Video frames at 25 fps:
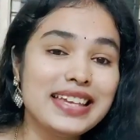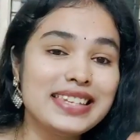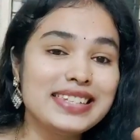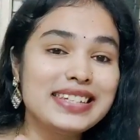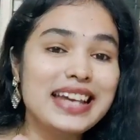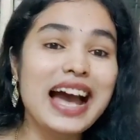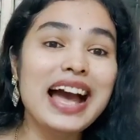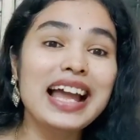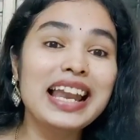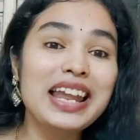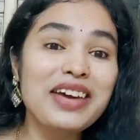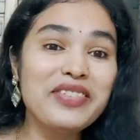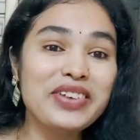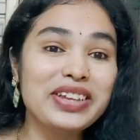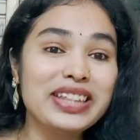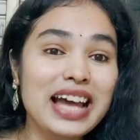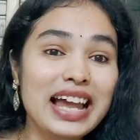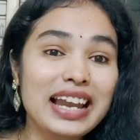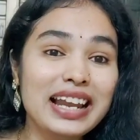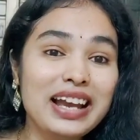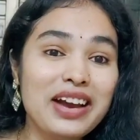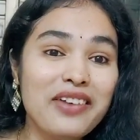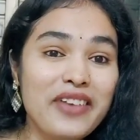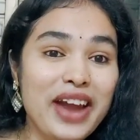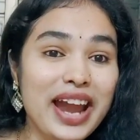చాలా
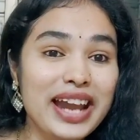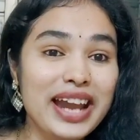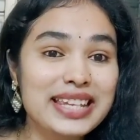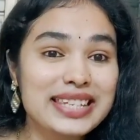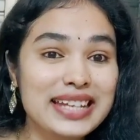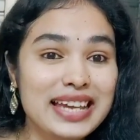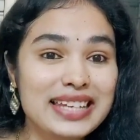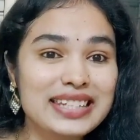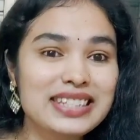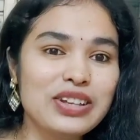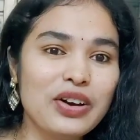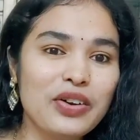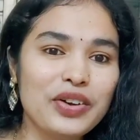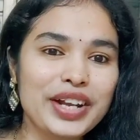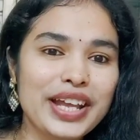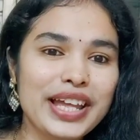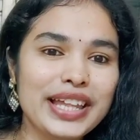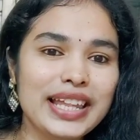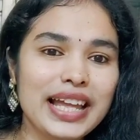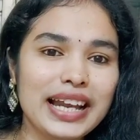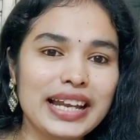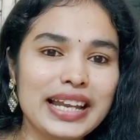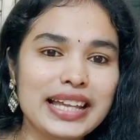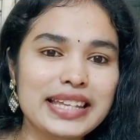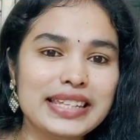విధాలుగా వెయిట్ చేస్తూ
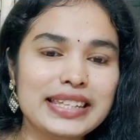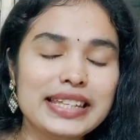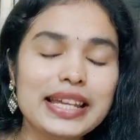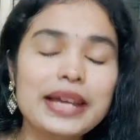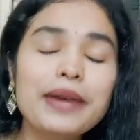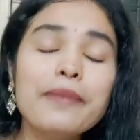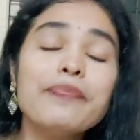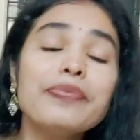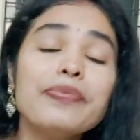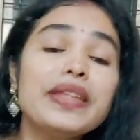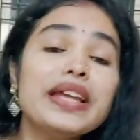ఉండేదాన్ని అండి